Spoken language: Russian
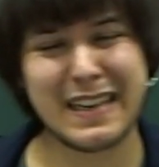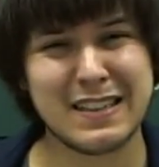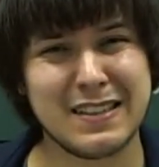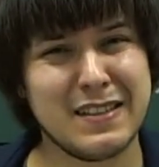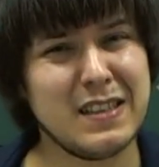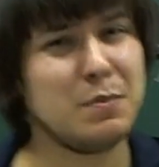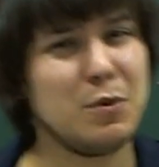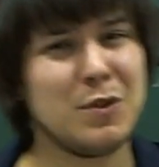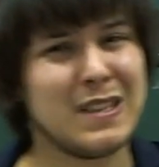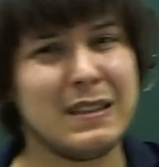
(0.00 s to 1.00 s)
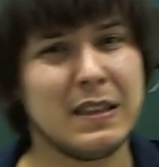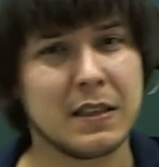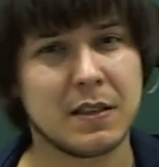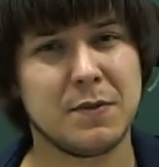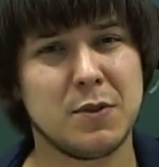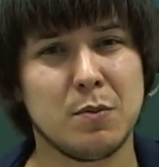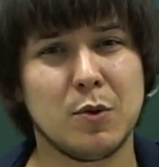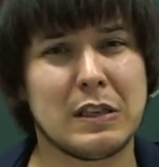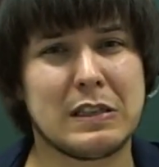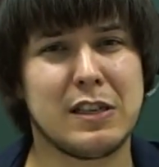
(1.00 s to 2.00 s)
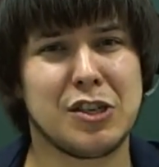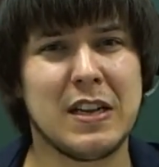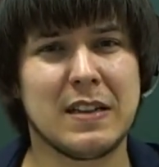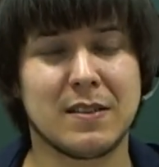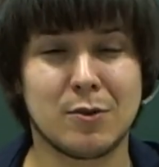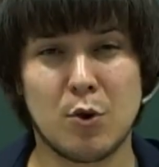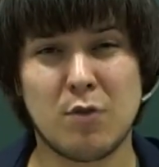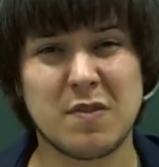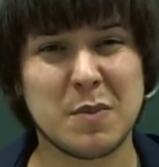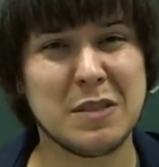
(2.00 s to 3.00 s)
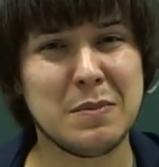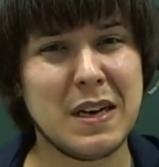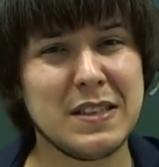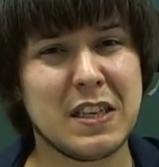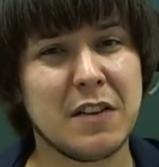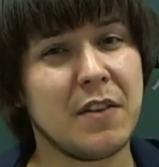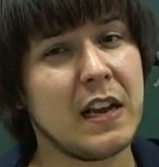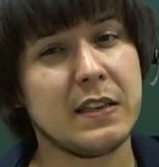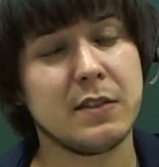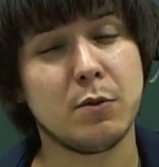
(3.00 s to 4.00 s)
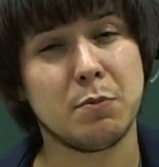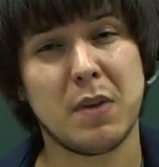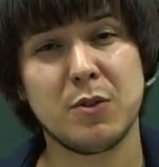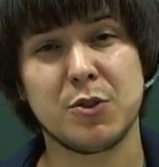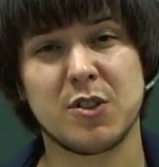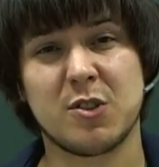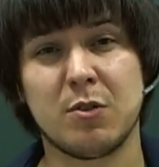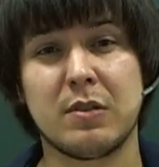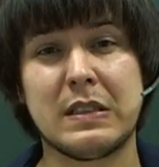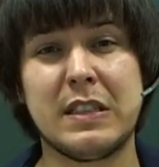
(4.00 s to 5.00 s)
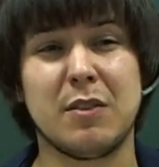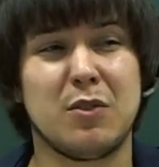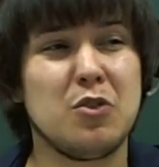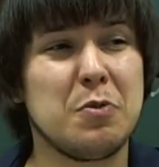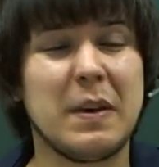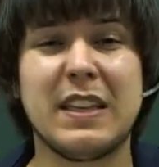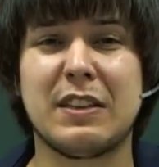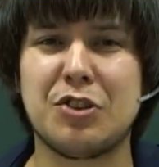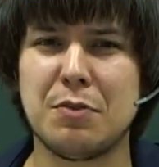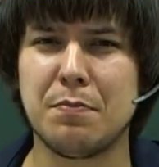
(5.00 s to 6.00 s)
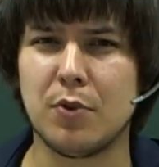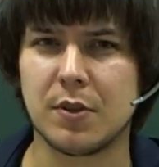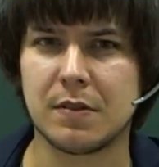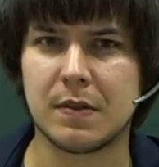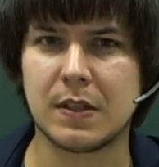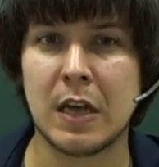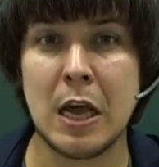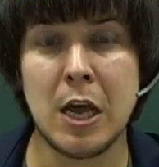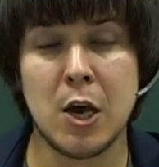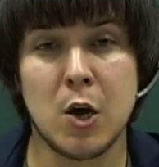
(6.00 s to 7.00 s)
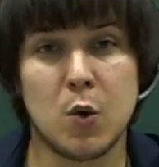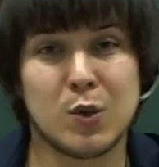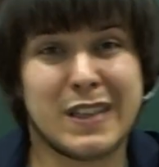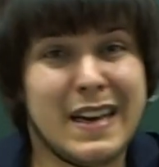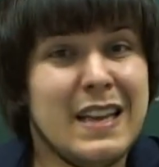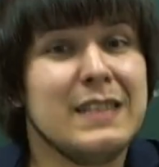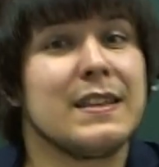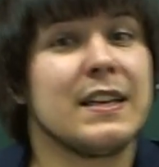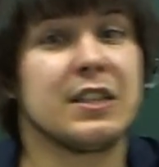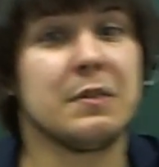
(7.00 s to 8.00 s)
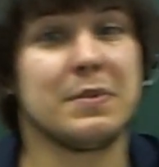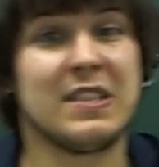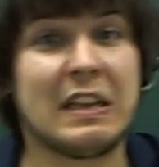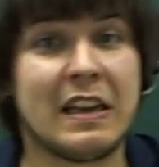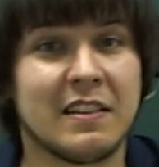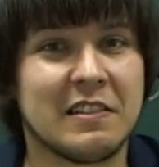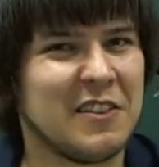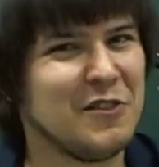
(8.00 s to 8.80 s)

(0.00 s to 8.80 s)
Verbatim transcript: кажется, здесь будет затык. Все будет осложняться суровой математикой, вряд ли тут получится что-то сделать. Не очень понятно, чем пользоваться. Ускорение, скажете, постоянное?